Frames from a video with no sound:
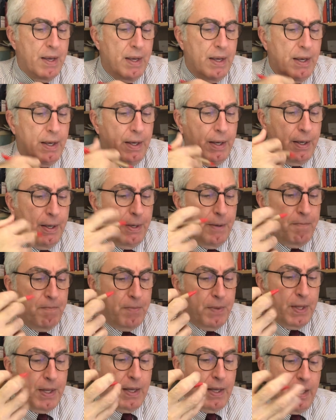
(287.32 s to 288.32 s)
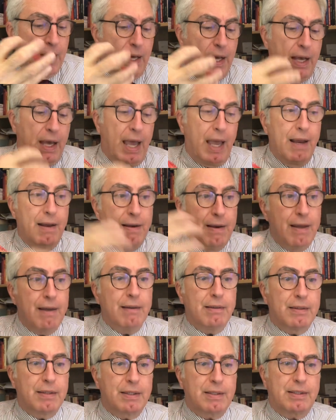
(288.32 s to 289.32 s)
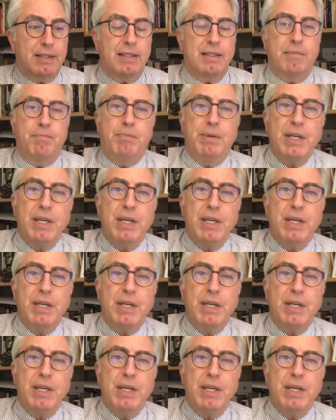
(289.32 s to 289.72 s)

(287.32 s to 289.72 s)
Ee, 50 yıldır dedi